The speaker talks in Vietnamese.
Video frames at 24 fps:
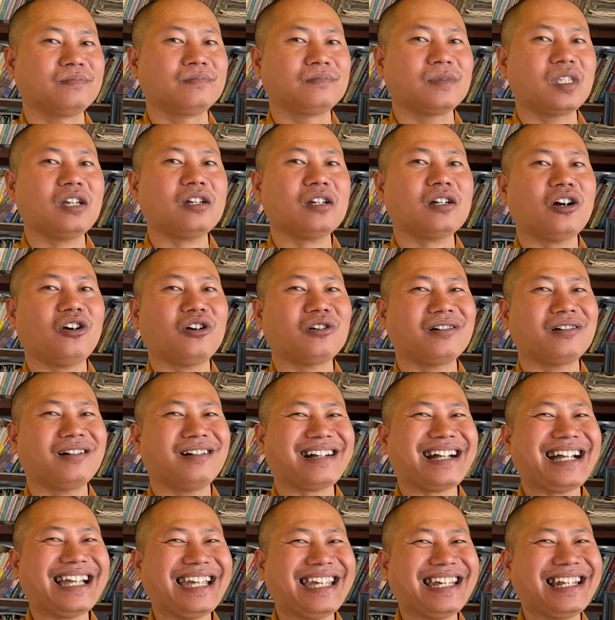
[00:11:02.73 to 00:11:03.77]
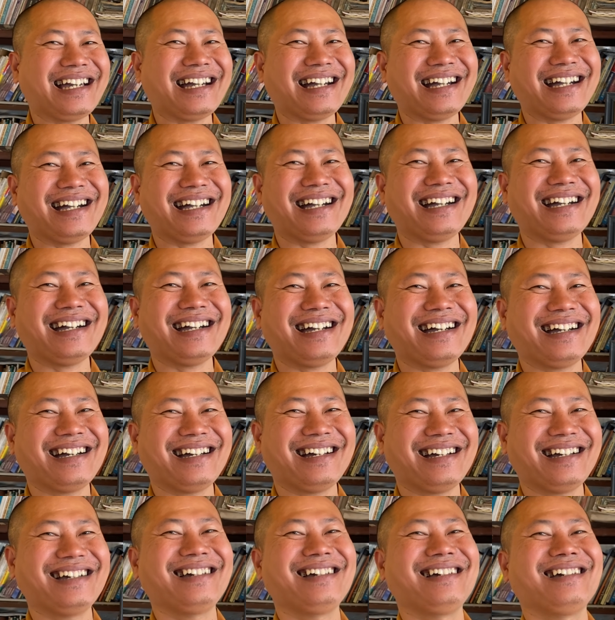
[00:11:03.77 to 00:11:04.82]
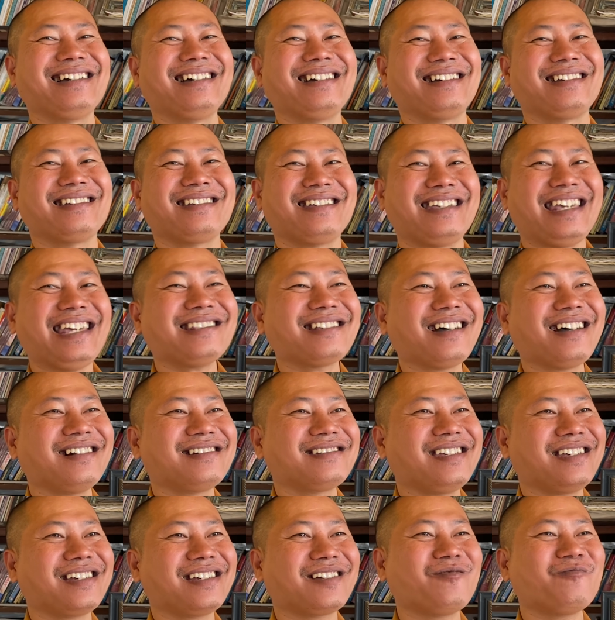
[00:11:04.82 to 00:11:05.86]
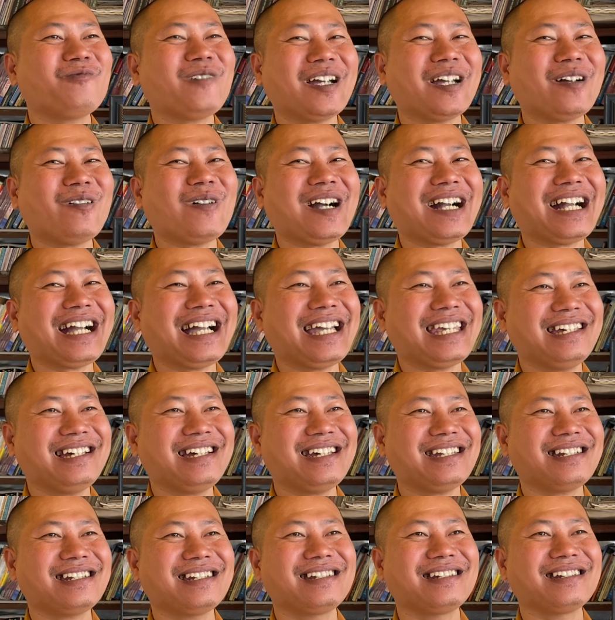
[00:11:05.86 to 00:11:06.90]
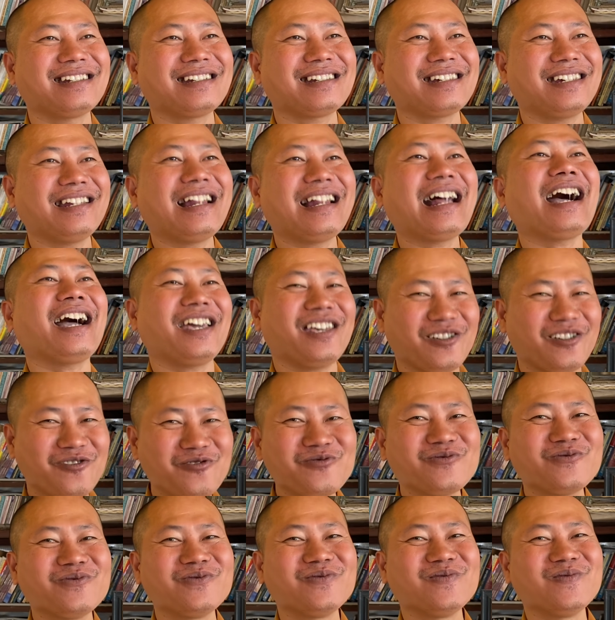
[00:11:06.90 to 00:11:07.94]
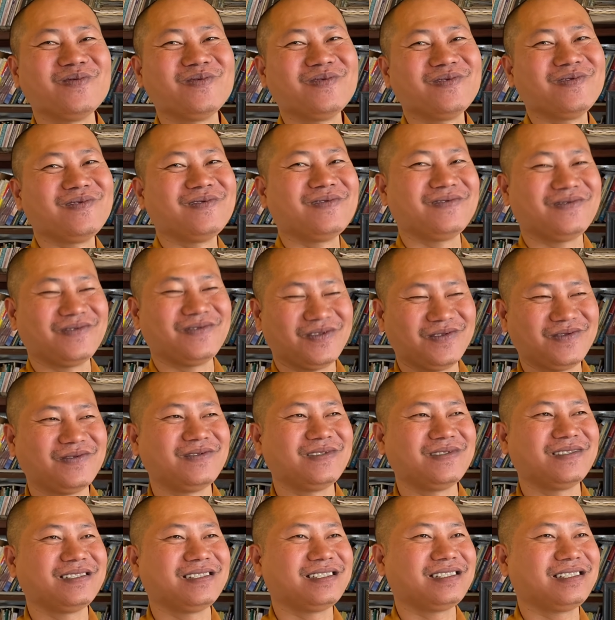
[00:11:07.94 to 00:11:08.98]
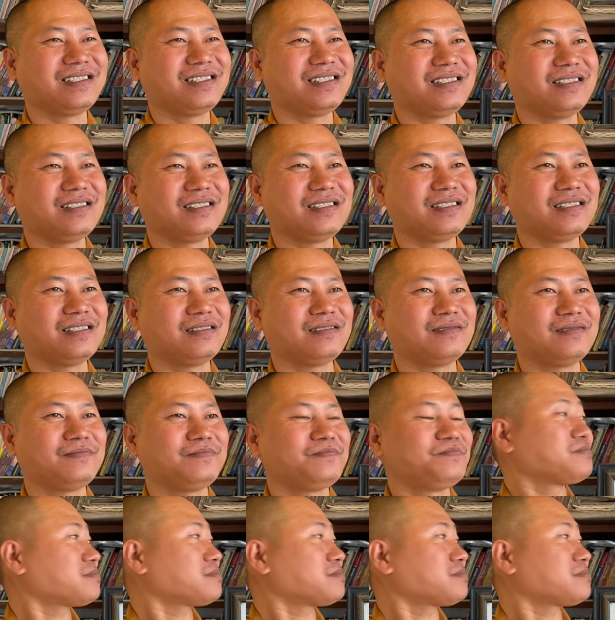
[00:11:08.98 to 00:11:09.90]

Chứ còn thầy là giấy tờ gì cũng phải qua thầy hết thì là hiểu. Còn cái đó là cái gì vậy